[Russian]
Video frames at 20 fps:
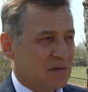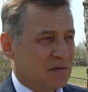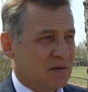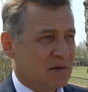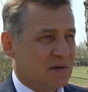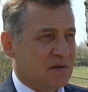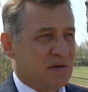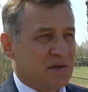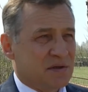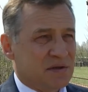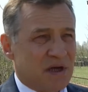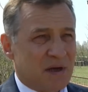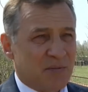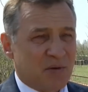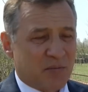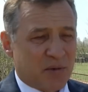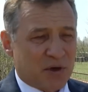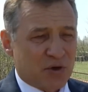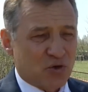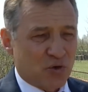если не
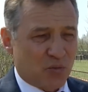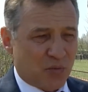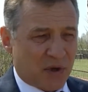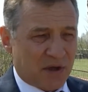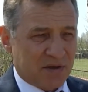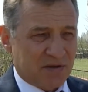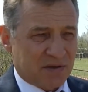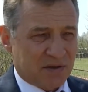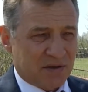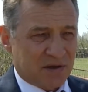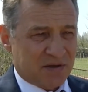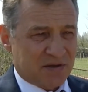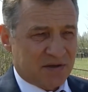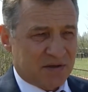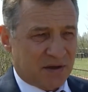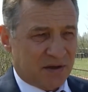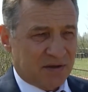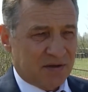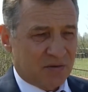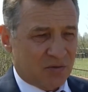самый большой праздник нашей
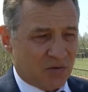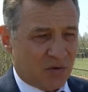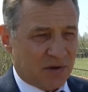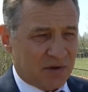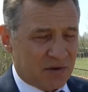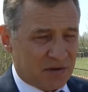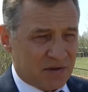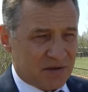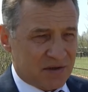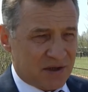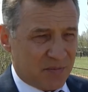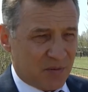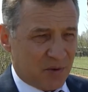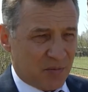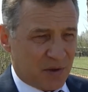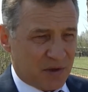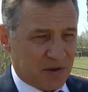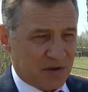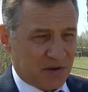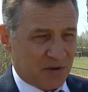страны, то один из
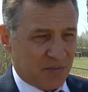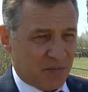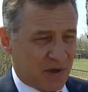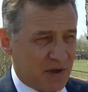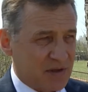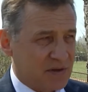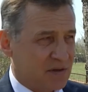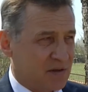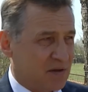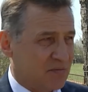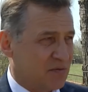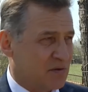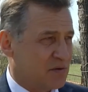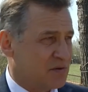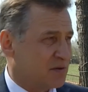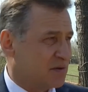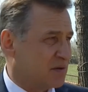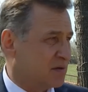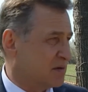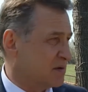самых больших праздников.
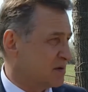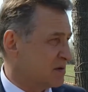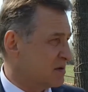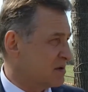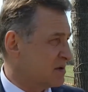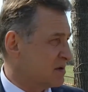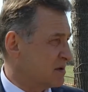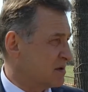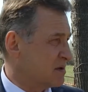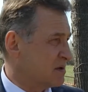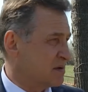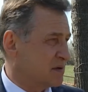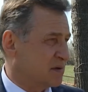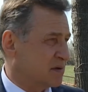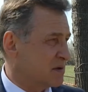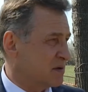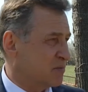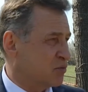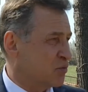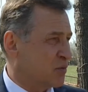Значит, и к
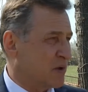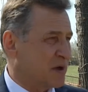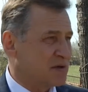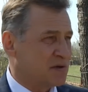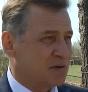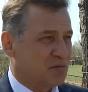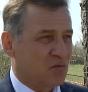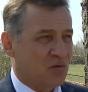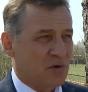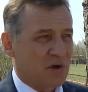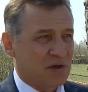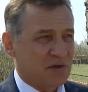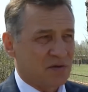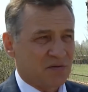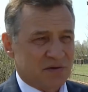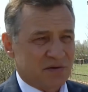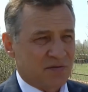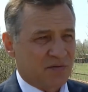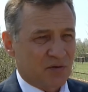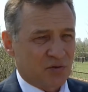этому празднику у
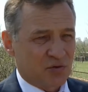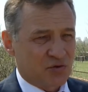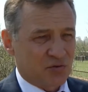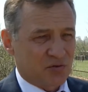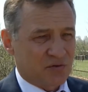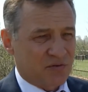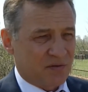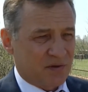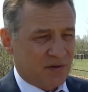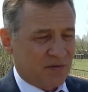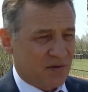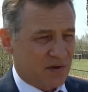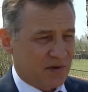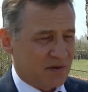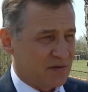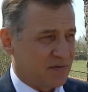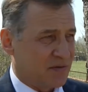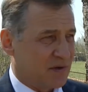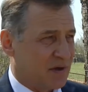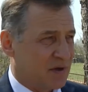каждого свое чувство,
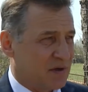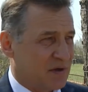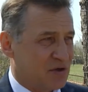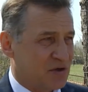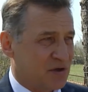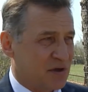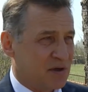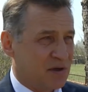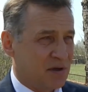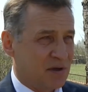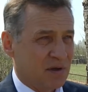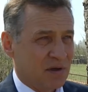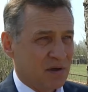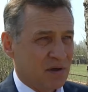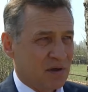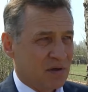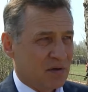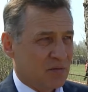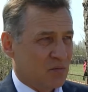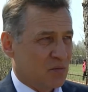наверное, свои отношения.
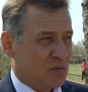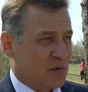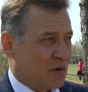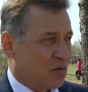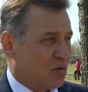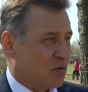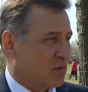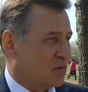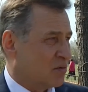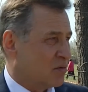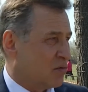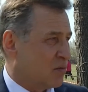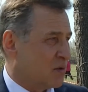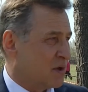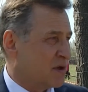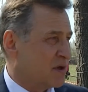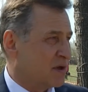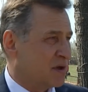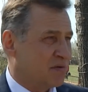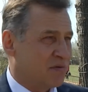У меня оба
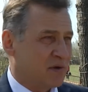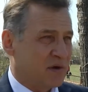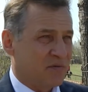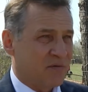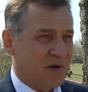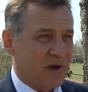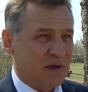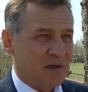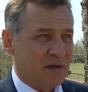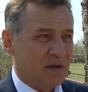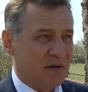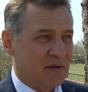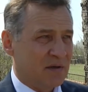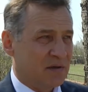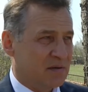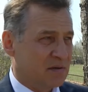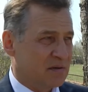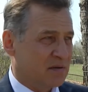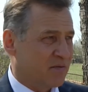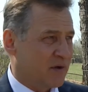деда воевали,
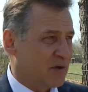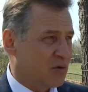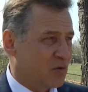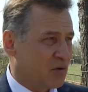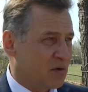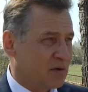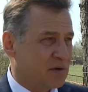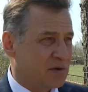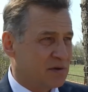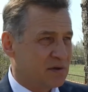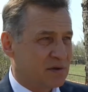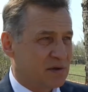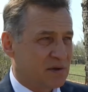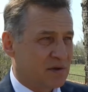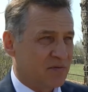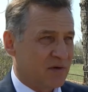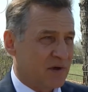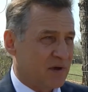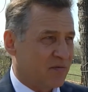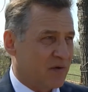и двоюродные
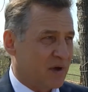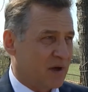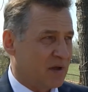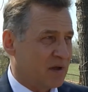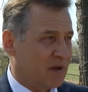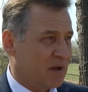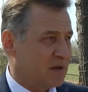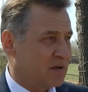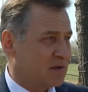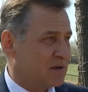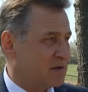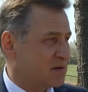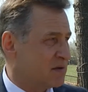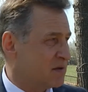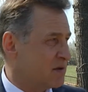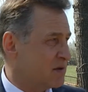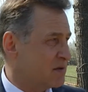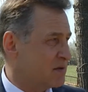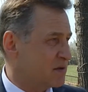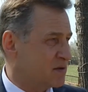деды воевали, и один из
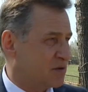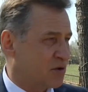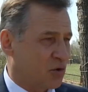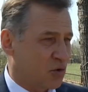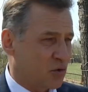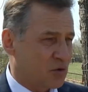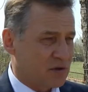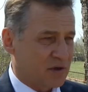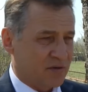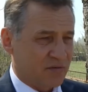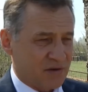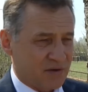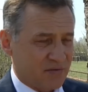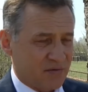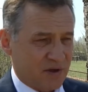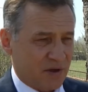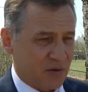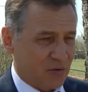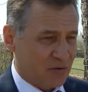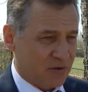них есть даже герой Советского
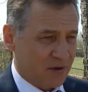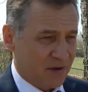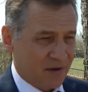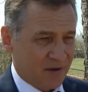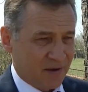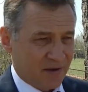Союза.